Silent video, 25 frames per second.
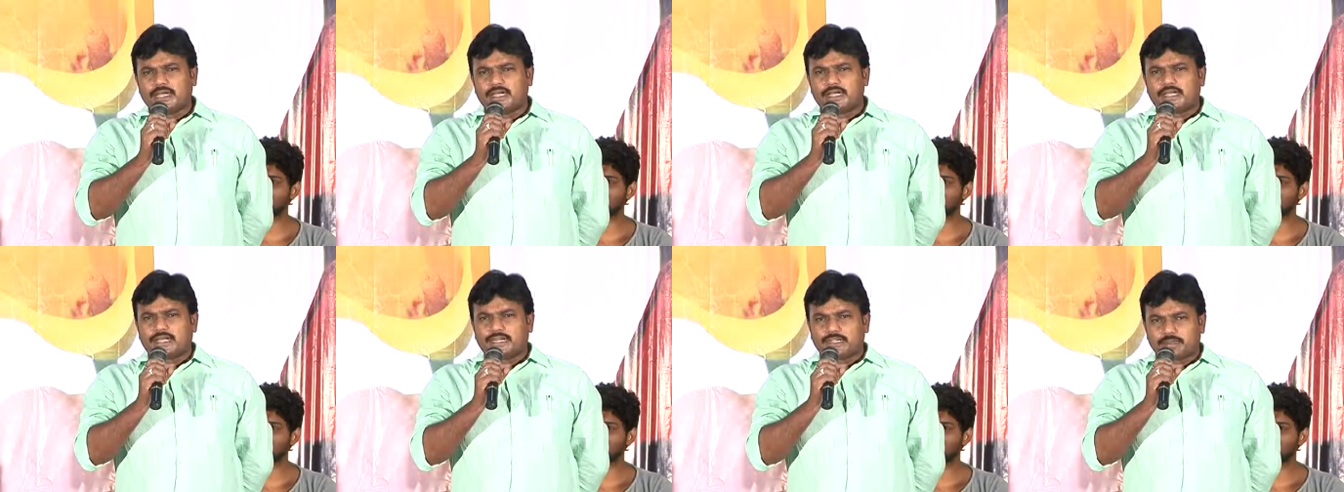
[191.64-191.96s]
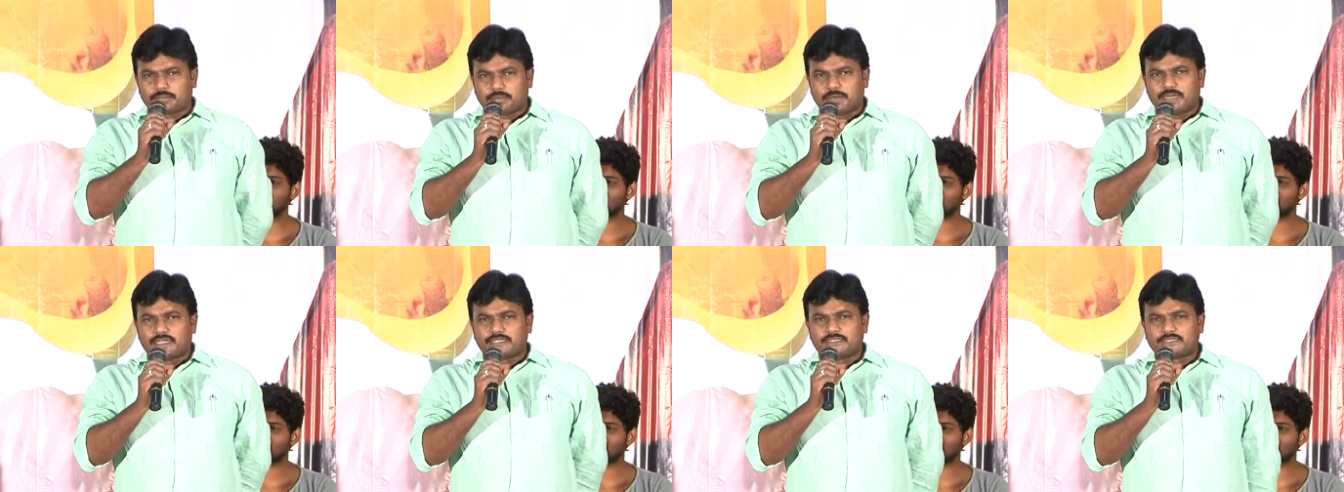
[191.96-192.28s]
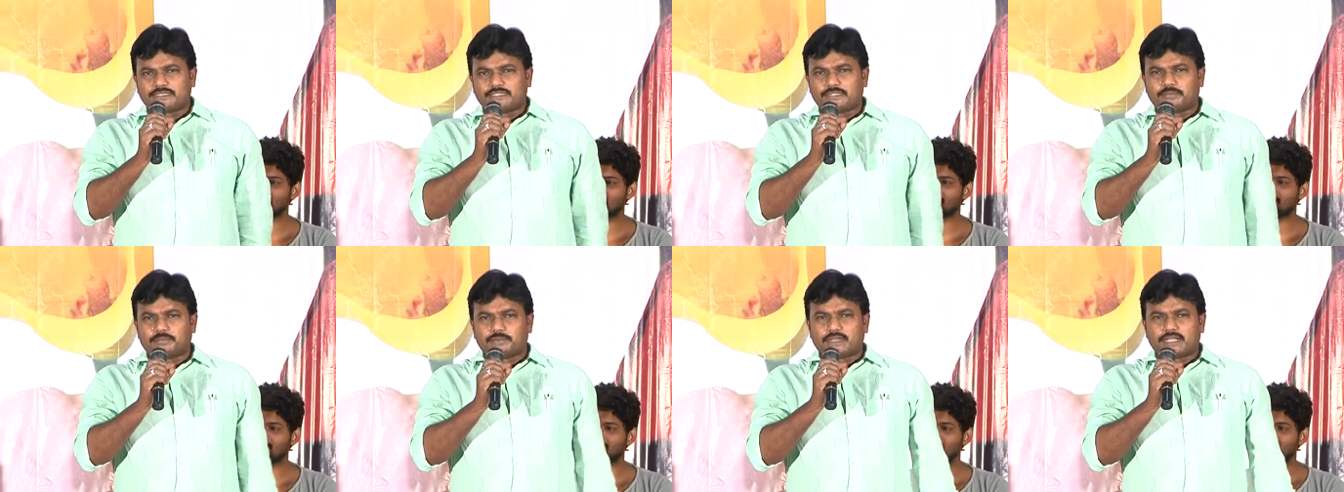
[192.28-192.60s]
బాగా
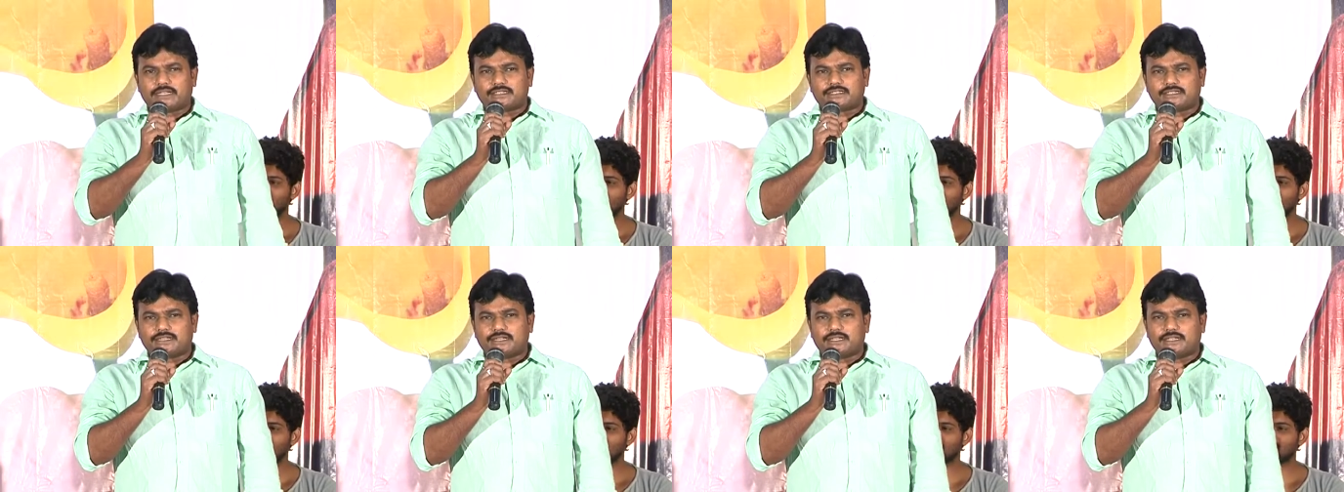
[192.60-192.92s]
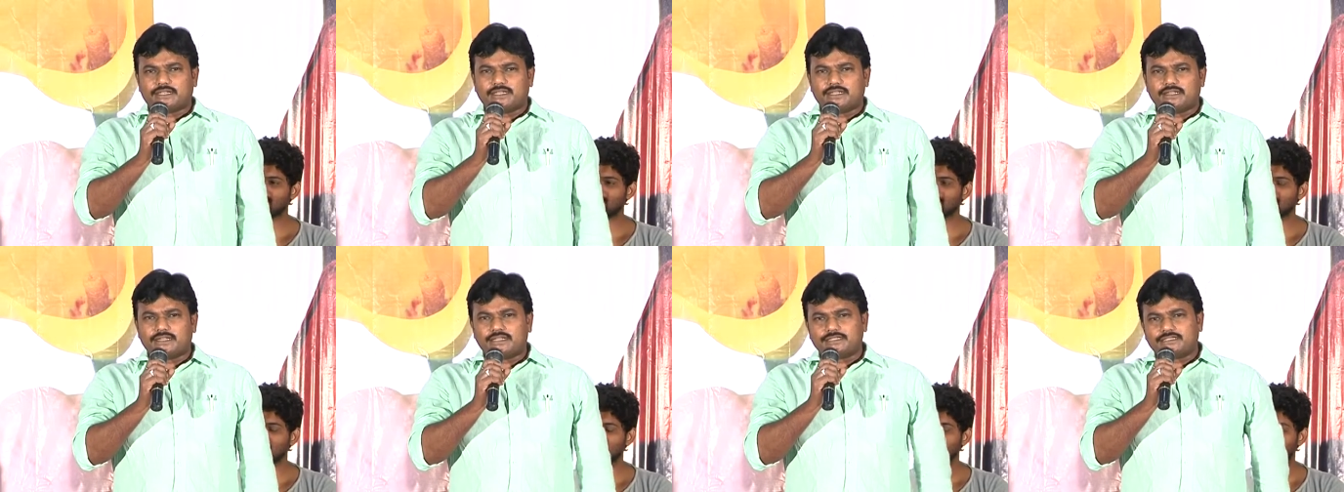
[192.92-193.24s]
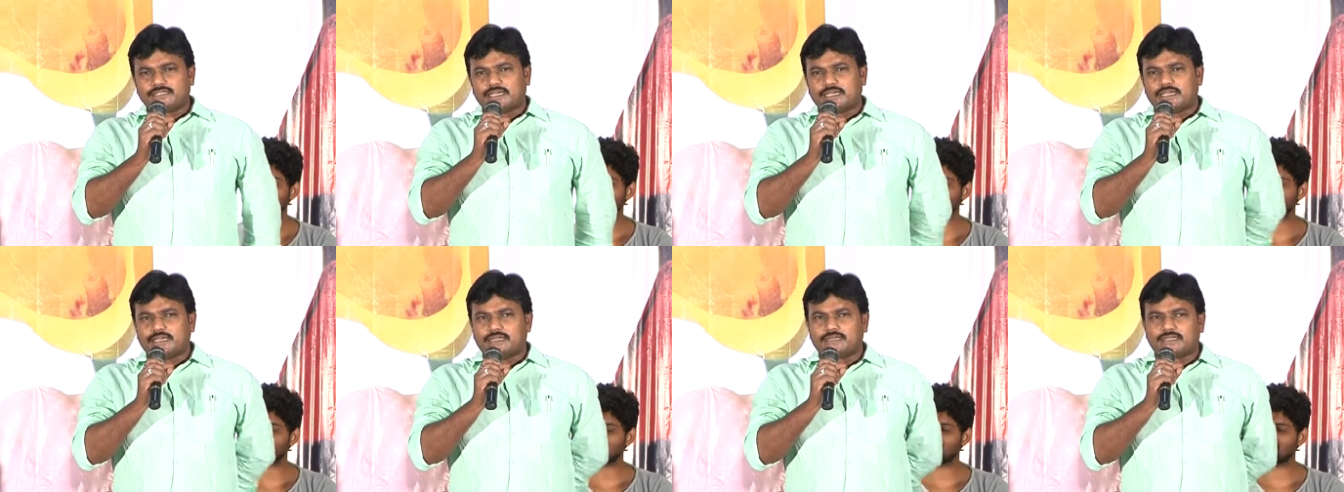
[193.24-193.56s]
కట్టుబడేస్తుంది ప్రేక్షకులకి నేను
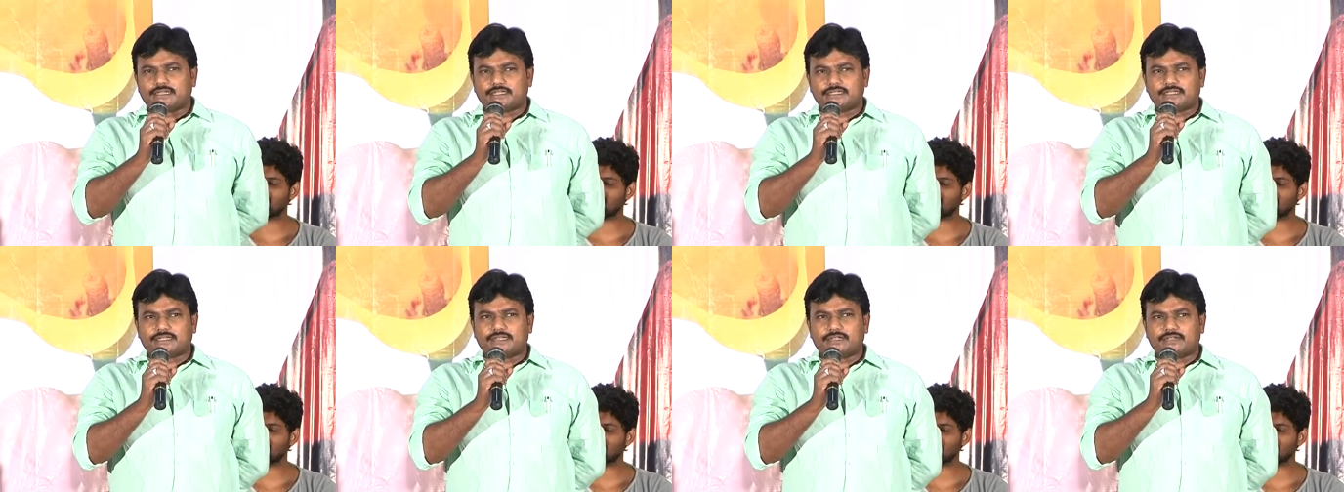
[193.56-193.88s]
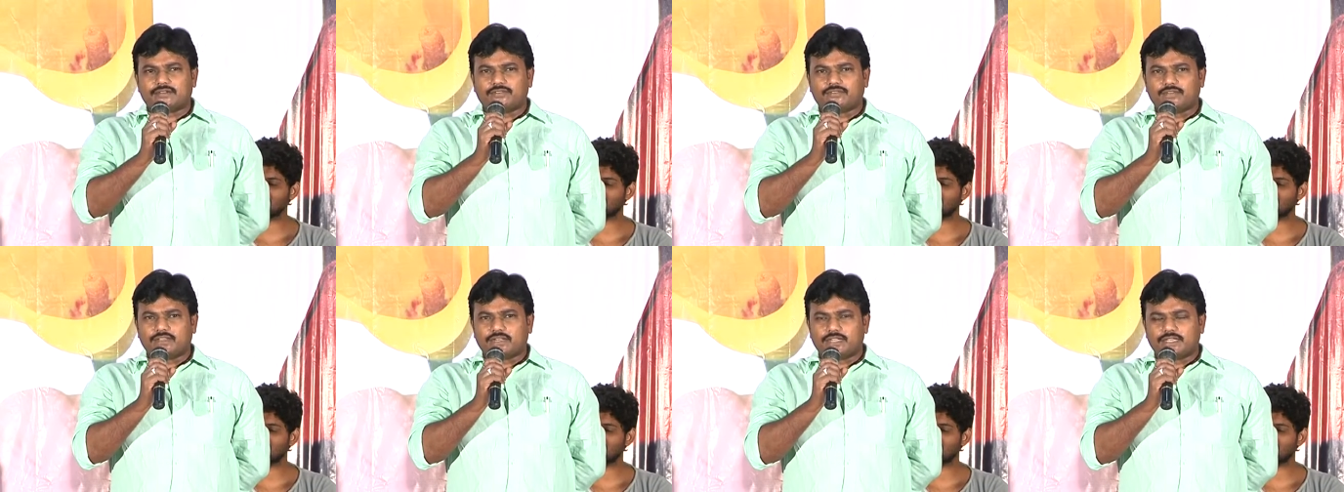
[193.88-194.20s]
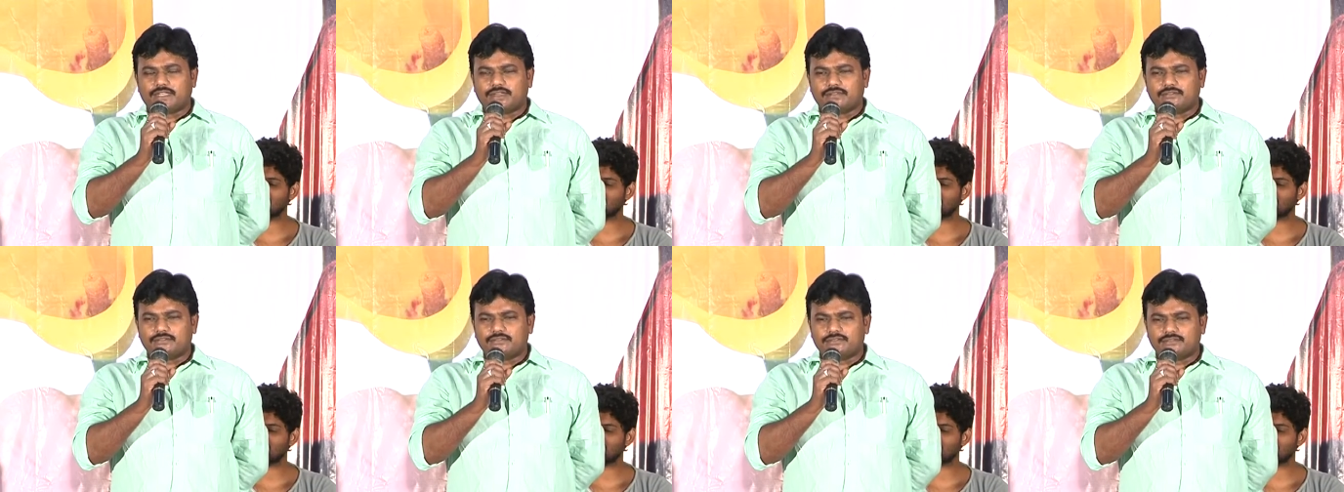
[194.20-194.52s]
చాలా ఇంట్రెస్టింగ్గా ఫీల్
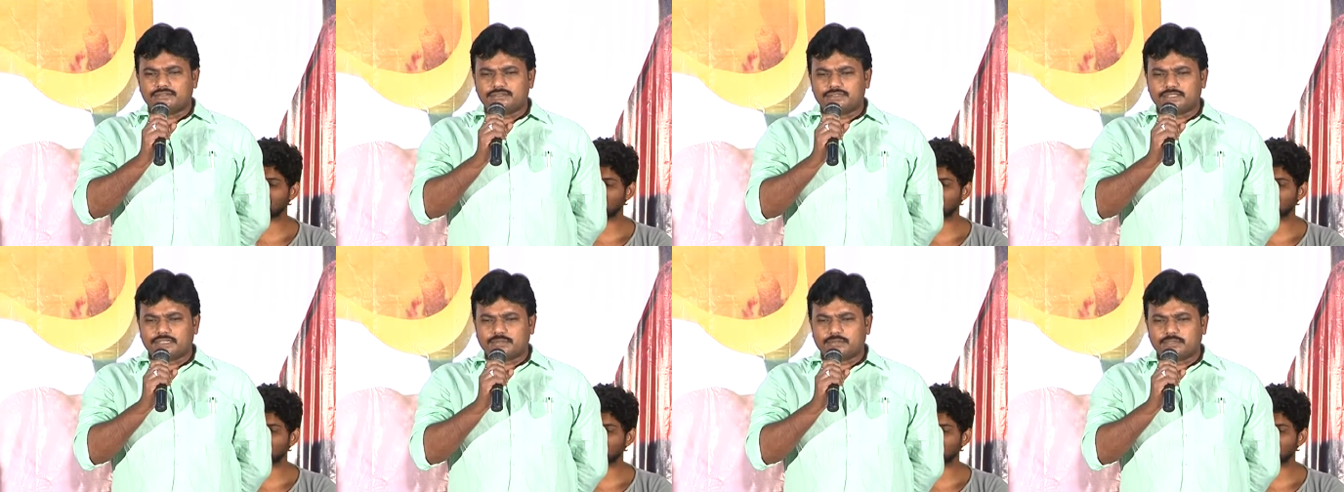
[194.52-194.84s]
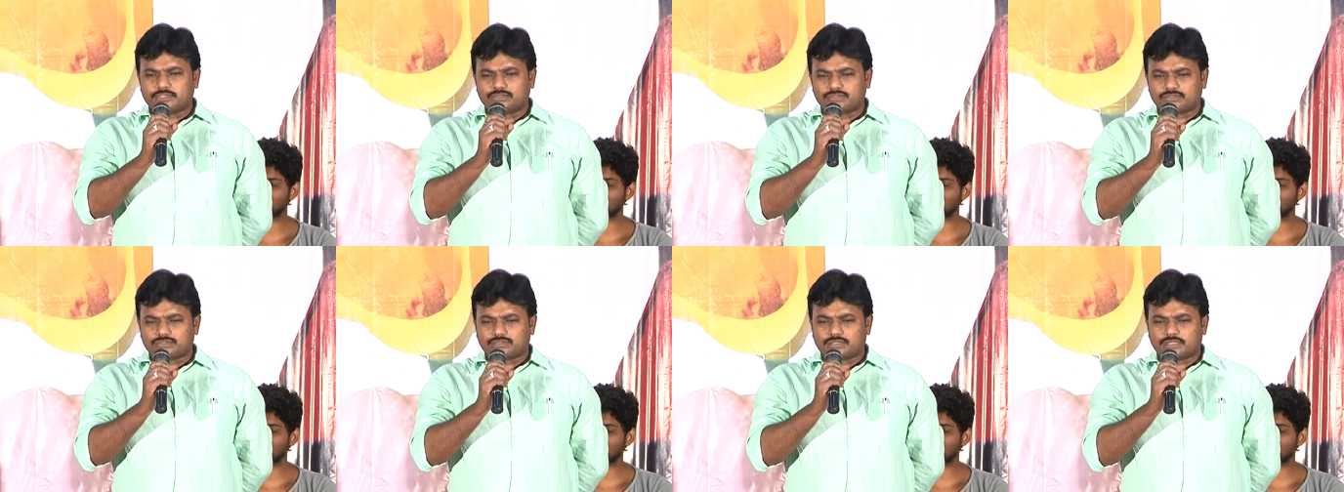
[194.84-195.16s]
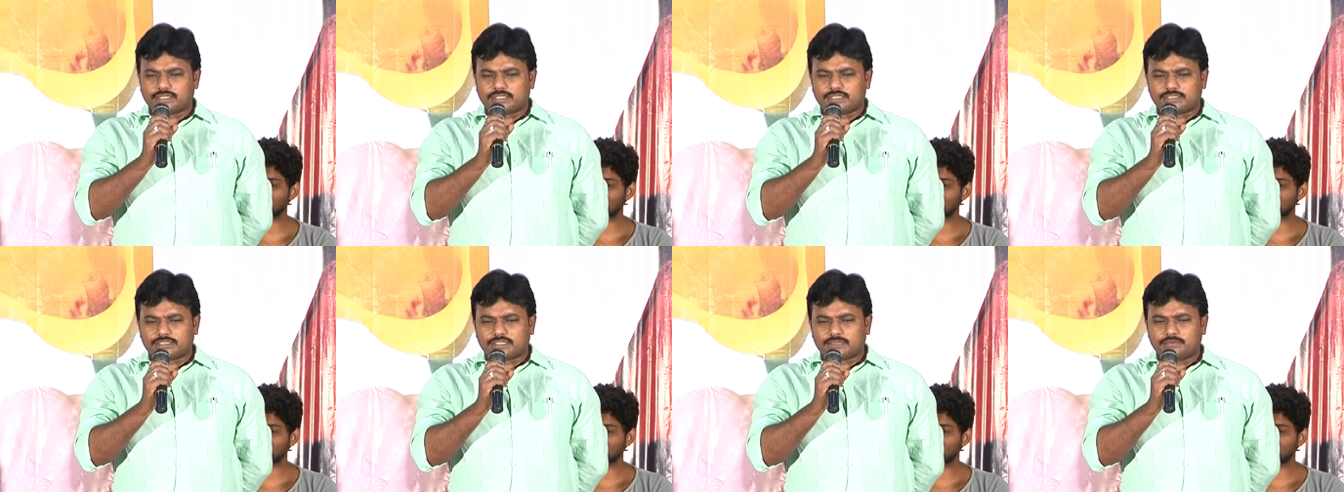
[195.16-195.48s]
అయ్యాను సినిమా
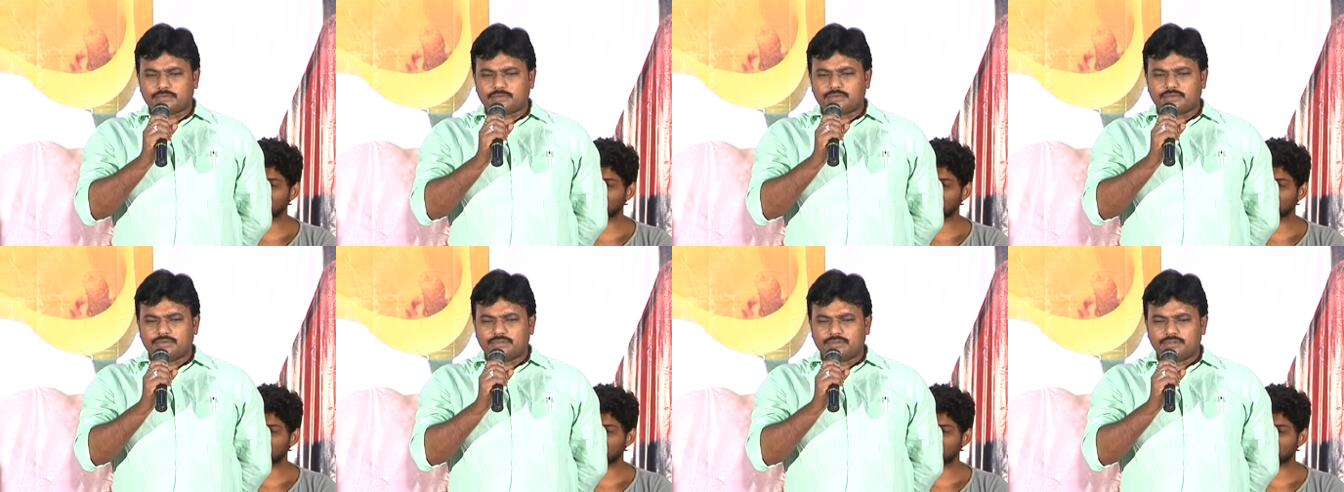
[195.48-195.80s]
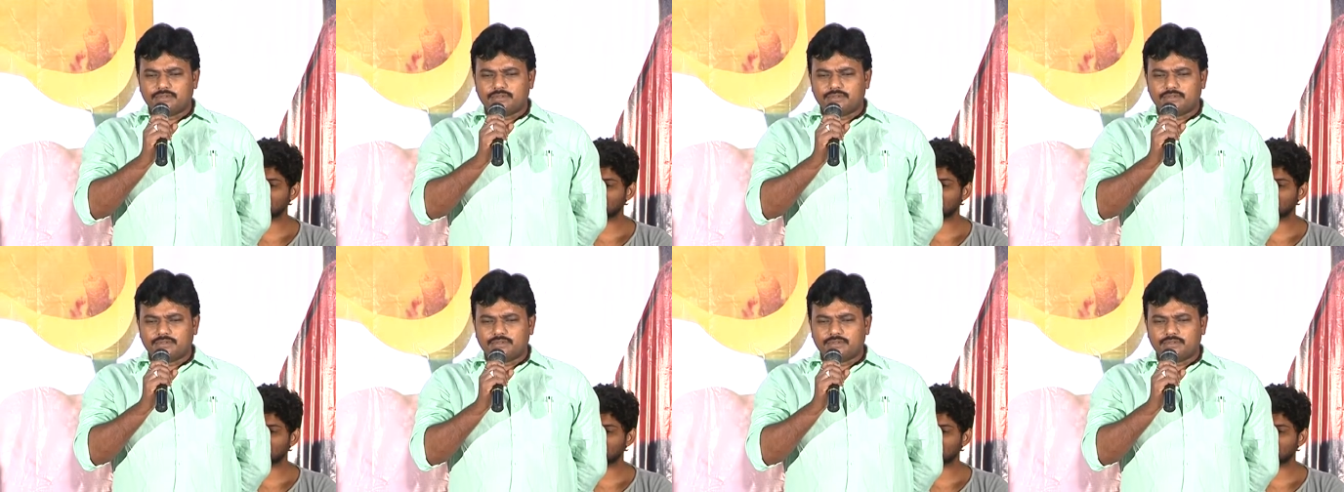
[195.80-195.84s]
చూస్తున్నంతసేపు